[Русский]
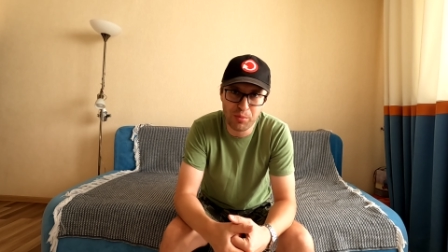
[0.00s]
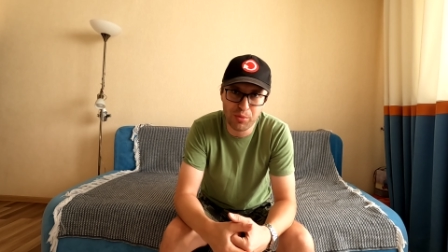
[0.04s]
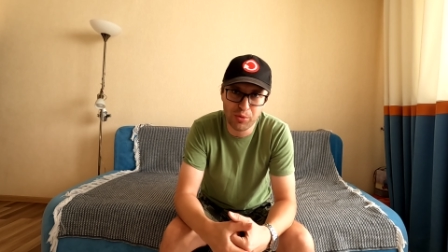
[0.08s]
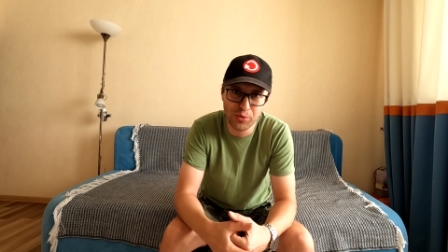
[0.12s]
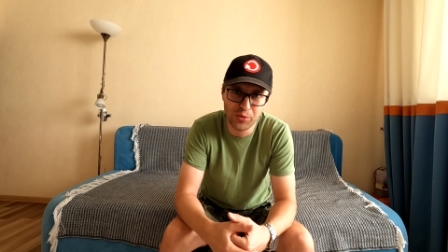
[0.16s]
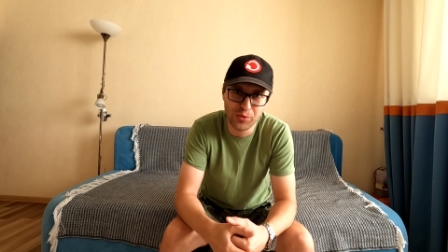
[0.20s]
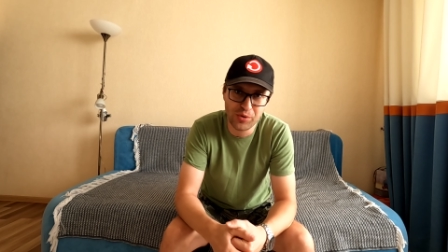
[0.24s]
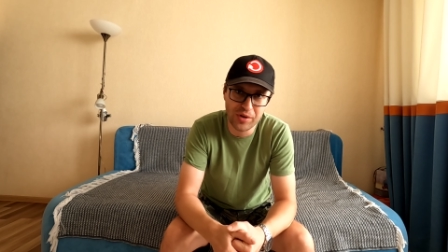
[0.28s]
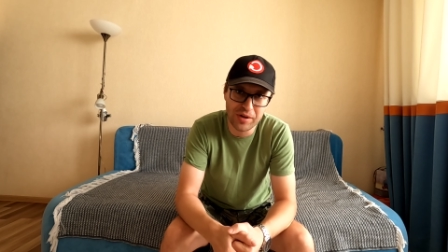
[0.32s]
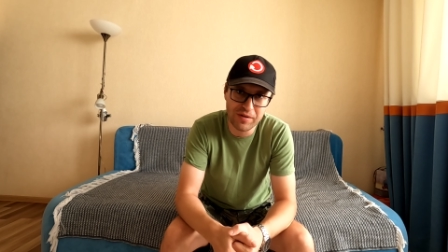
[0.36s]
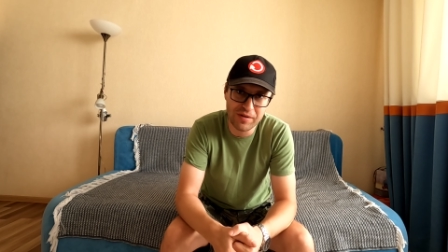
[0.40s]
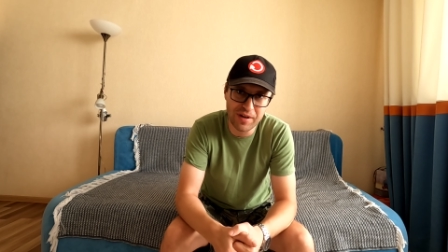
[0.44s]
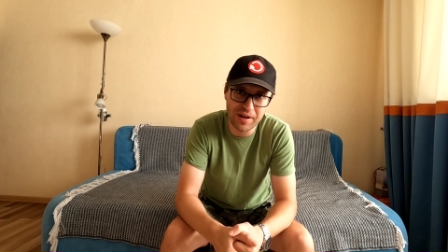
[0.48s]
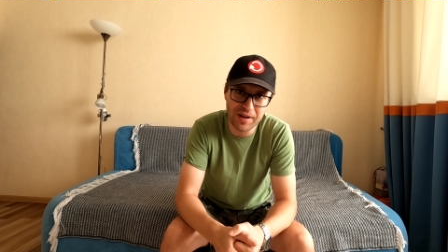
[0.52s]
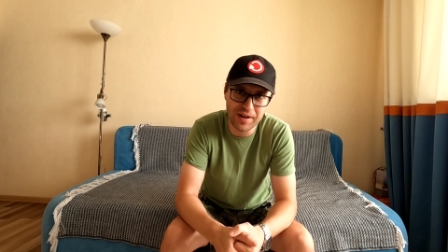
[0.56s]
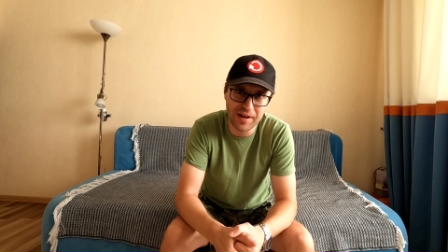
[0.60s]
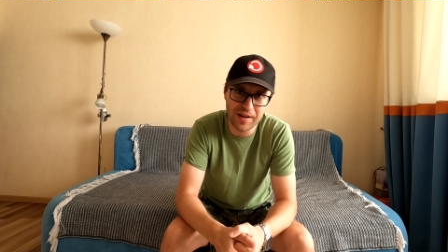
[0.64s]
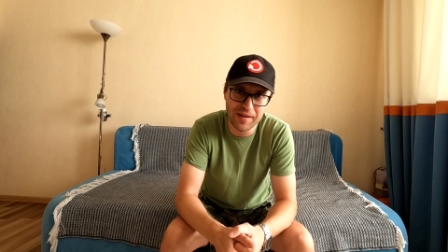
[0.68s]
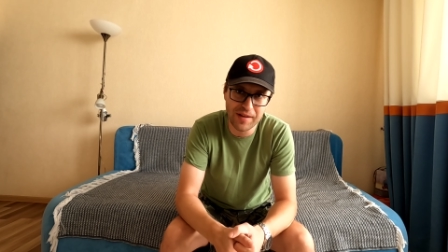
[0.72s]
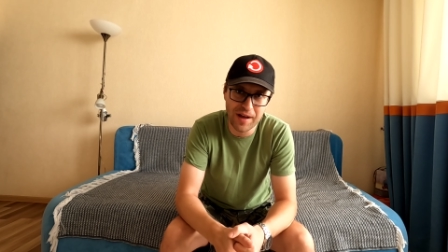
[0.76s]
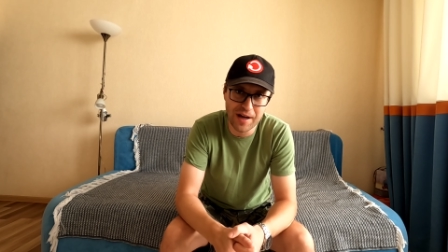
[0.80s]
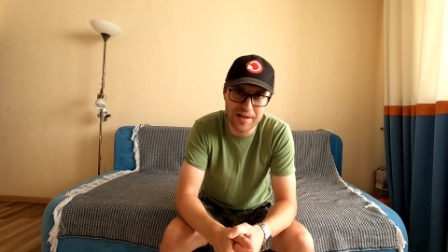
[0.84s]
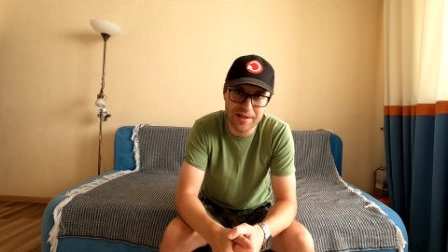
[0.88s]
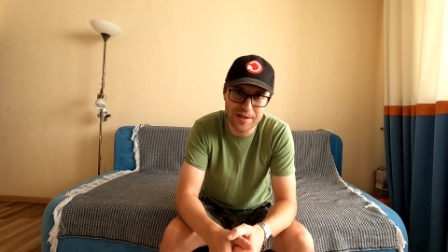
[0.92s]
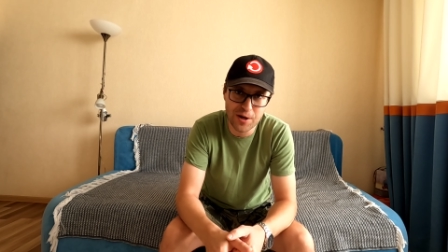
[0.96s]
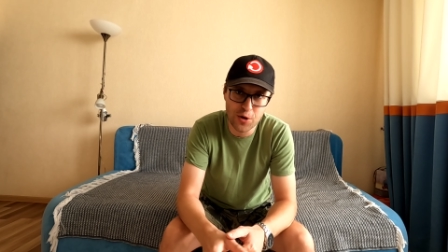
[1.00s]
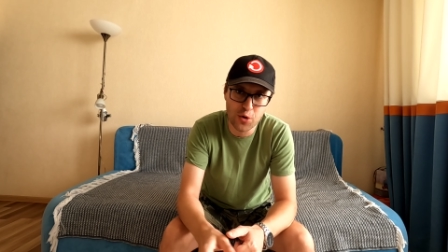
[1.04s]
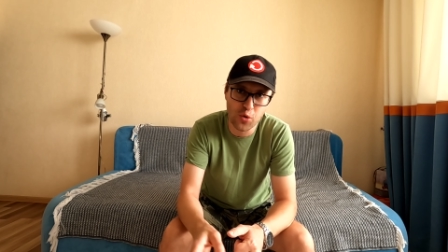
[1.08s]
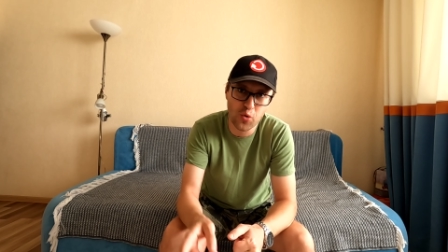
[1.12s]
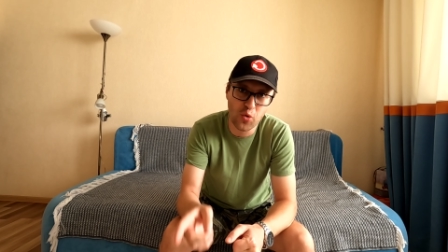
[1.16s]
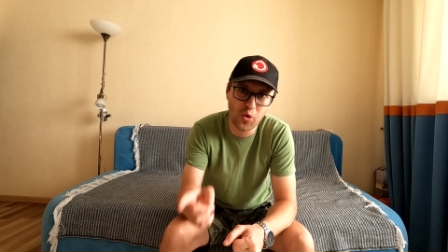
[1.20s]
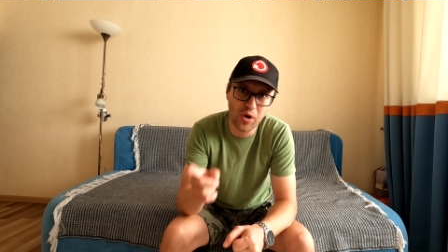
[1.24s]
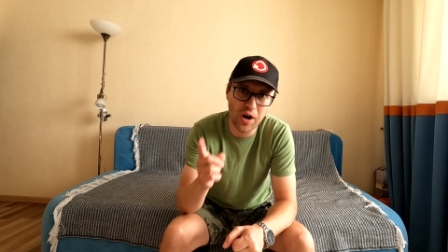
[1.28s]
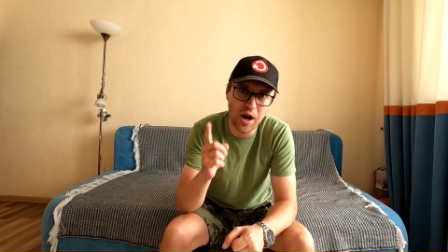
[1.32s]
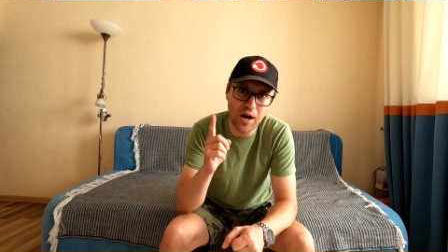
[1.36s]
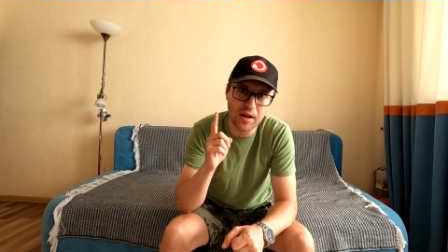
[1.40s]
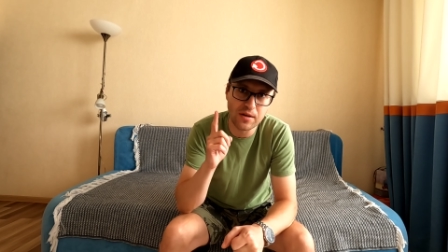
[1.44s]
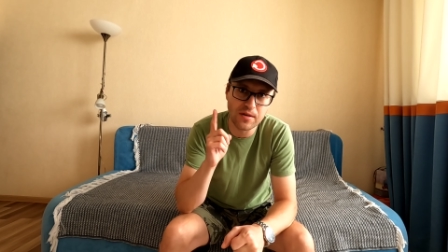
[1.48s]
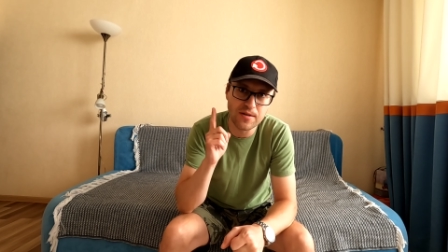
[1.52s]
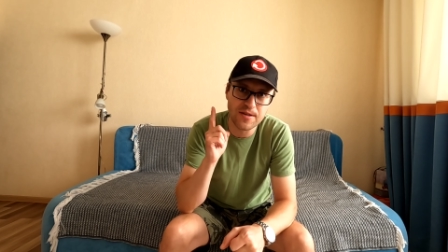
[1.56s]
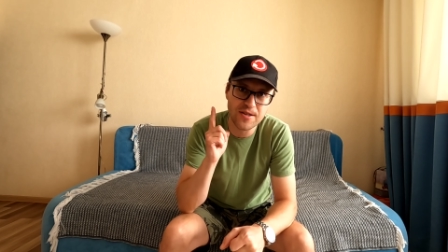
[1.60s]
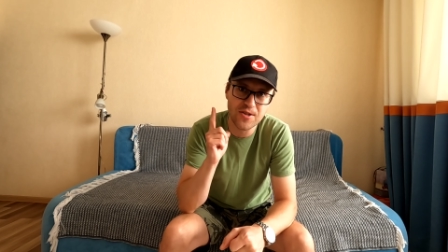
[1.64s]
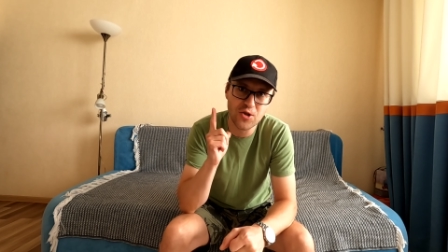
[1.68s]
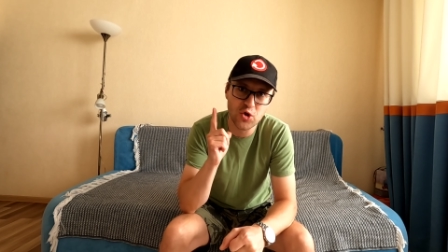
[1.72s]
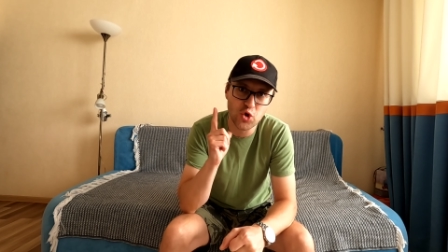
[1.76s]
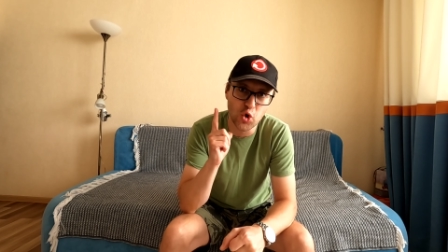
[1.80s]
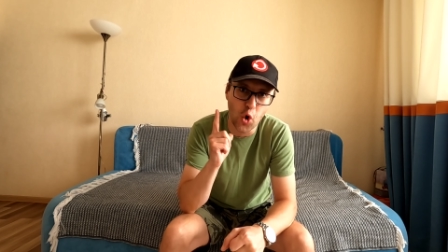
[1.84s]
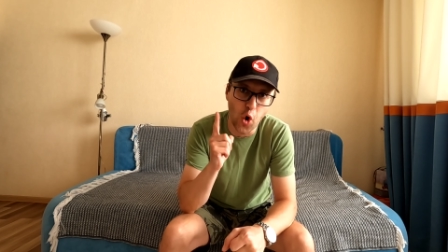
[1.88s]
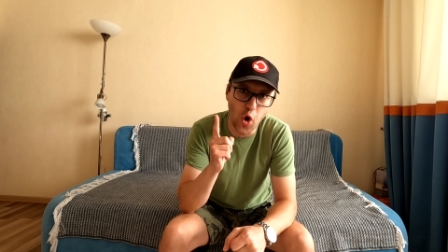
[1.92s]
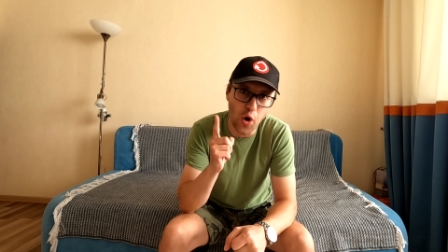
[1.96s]
Буду, наверное, даже
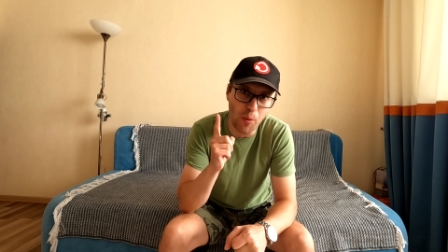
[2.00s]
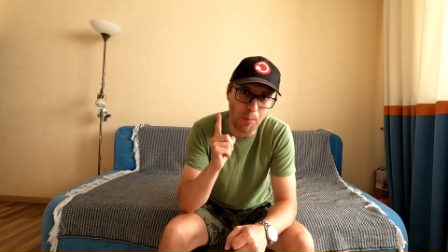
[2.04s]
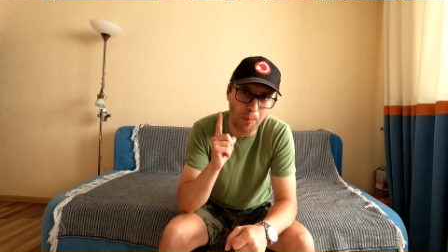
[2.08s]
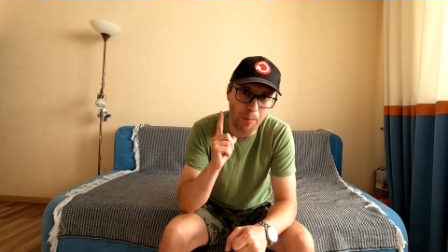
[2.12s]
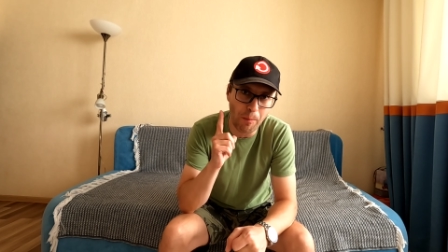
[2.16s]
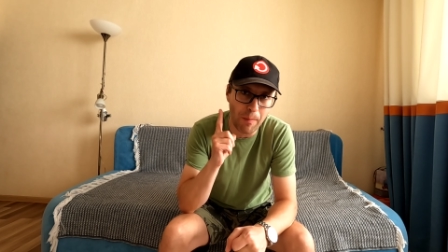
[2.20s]
ругаться